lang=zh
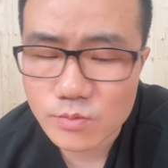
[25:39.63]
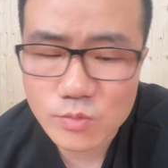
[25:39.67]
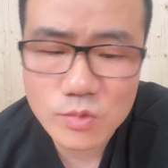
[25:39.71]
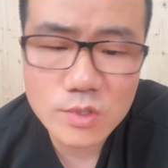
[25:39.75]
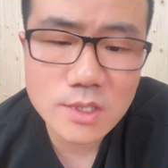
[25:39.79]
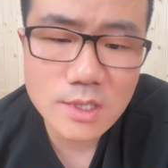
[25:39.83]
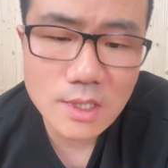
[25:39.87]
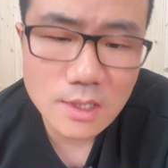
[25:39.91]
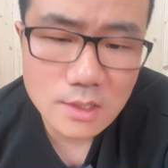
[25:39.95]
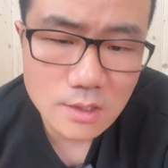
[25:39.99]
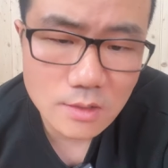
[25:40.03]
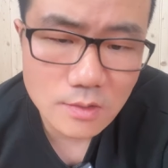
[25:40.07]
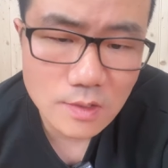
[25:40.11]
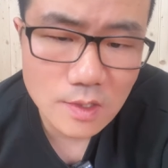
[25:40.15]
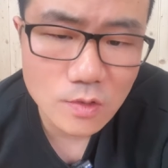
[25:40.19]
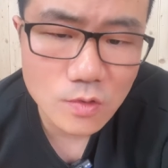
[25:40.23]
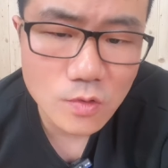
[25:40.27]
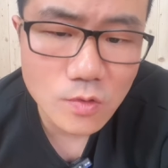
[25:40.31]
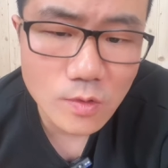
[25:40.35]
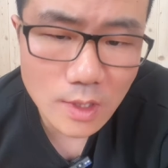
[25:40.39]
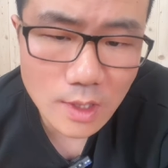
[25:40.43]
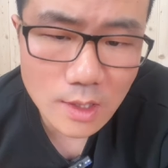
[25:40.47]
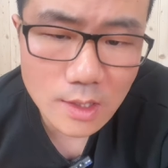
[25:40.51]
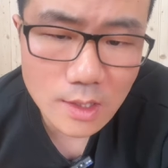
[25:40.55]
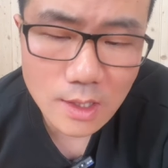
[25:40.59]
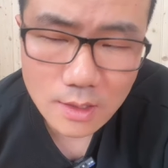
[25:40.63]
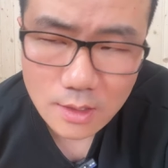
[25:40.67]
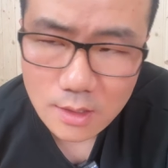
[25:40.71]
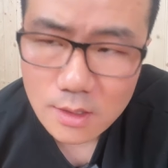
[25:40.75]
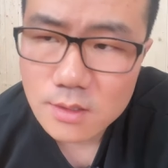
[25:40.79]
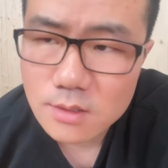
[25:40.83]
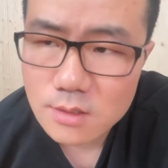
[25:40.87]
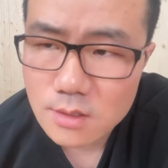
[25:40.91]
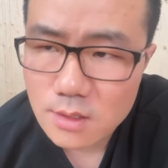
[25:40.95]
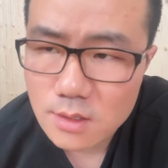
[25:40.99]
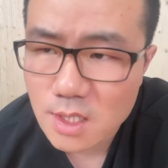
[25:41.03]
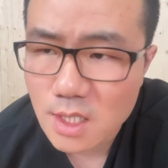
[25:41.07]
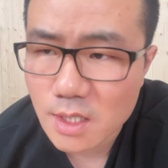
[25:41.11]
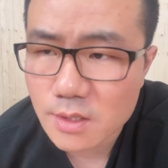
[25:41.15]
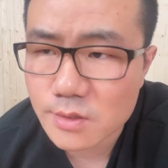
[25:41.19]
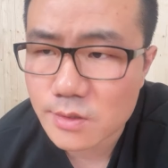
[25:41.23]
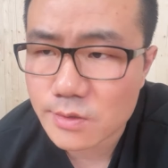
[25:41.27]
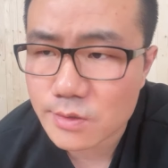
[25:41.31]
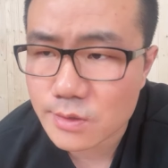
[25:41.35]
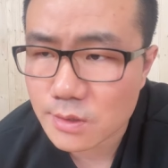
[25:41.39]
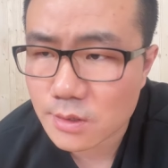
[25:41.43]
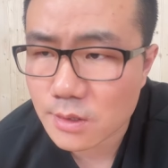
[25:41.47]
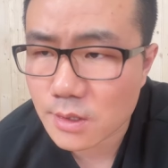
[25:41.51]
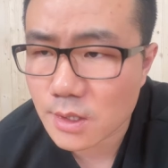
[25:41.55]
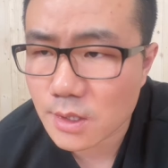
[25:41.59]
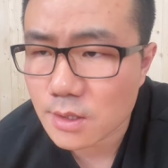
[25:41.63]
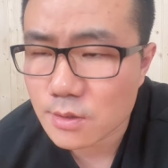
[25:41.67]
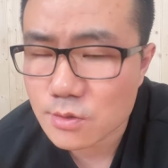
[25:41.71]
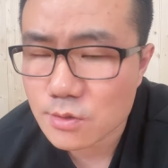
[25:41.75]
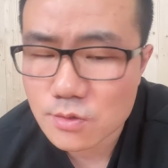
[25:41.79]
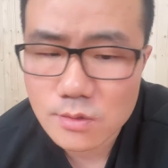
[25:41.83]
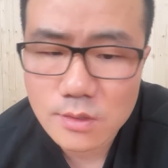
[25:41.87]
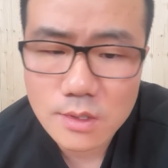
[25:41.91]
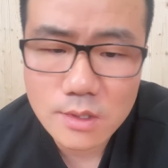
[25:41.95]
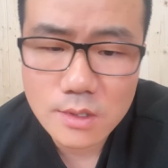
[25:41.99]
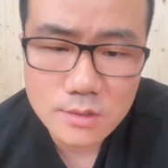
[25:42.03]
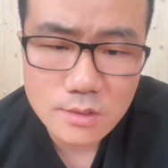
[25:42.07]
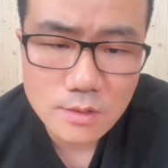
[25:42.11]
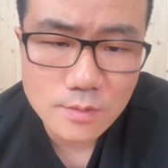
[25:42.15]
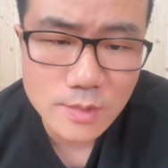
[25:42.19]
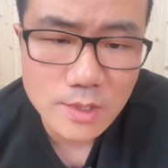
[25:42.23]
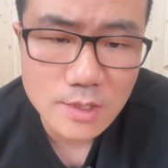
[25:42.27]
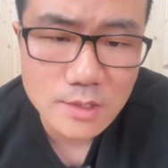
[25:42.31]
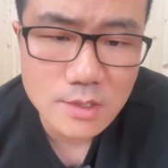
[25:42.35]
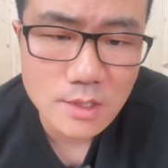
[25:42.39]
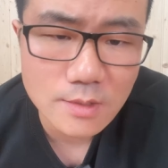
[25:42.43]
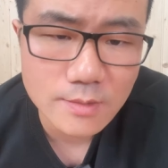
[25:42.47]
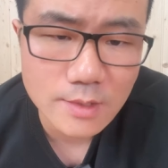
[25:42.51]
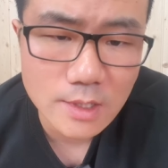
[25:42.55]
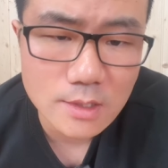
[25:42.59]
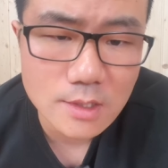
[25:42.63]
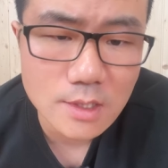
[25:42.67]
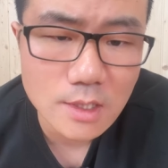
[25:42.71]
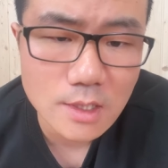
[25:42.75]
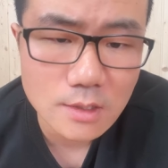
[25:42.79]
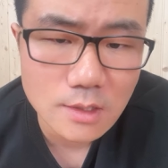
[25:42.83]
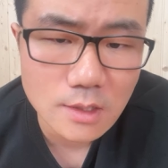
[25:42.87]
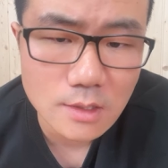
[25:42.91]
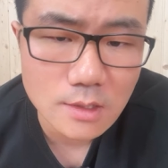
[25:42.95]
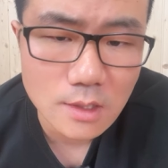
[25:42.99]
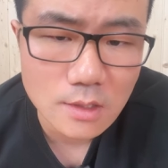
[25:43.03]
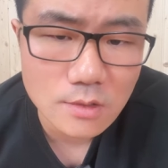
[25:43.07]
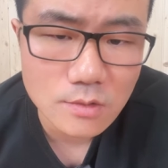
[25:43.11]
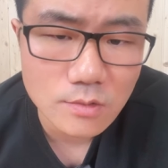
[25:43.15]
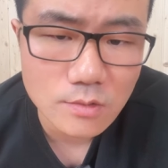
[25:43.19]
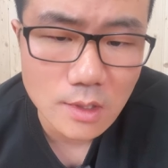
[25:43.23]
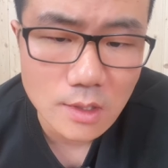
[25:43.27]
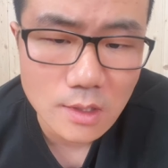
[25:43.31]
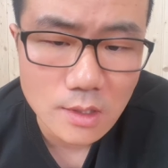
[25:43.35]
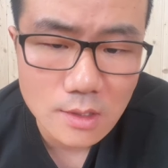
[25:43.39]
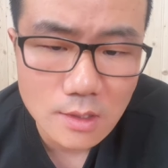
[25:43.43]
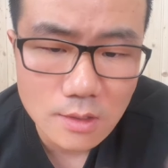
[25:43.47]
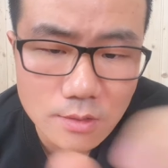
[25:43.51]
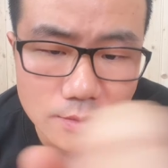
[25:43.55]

目前阶段，库里肯定是占优势的，中立球迷基本上认可库里的更